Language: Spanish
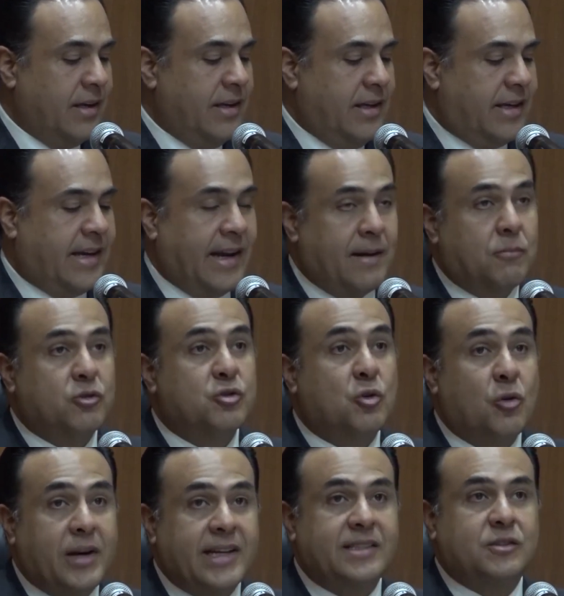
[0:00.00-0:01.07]
Y queremos
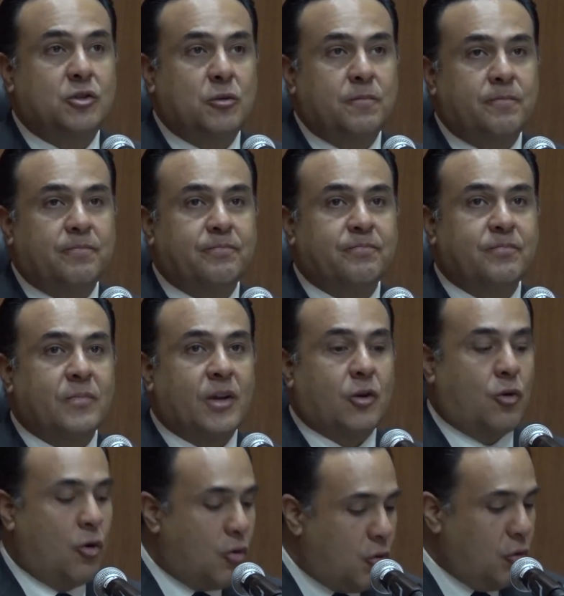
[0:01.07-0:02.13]
con esto,
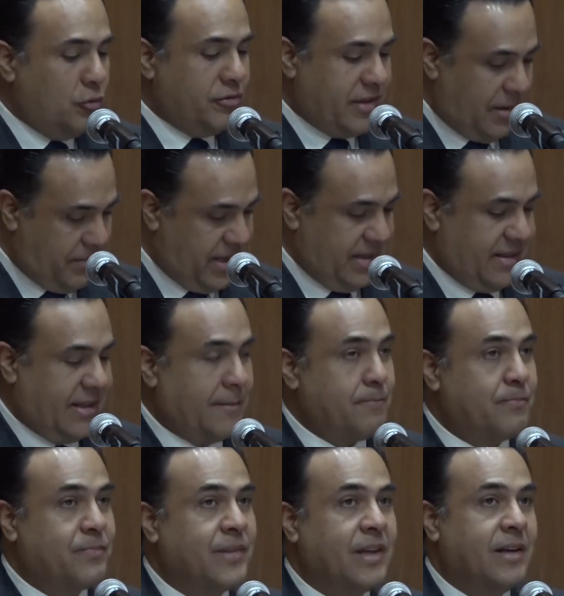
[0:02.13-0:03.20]
conjuntamente,